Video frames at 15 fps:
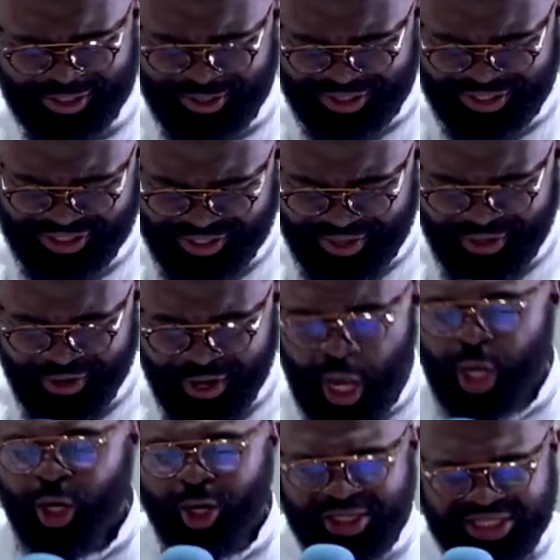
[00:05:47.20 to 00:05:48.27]
de Dieu,
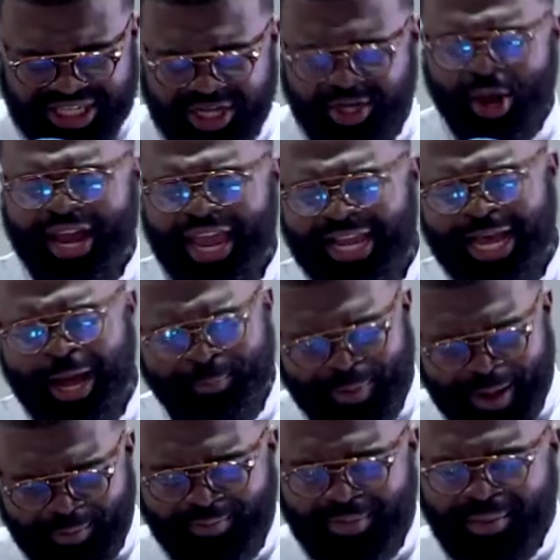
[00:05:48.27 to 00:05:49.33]
le Seigneur est
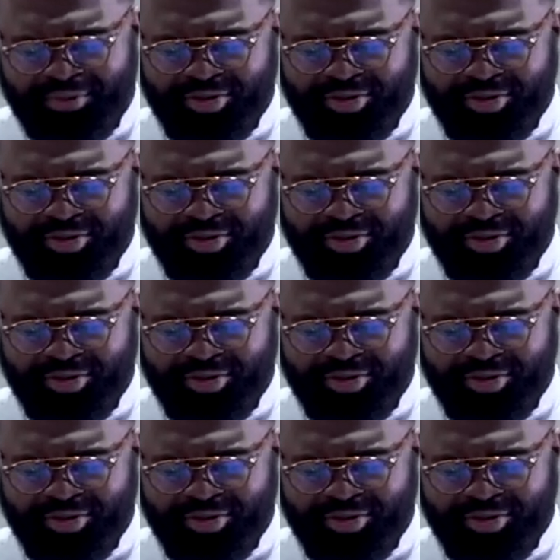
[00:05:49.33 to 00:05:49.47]
capable même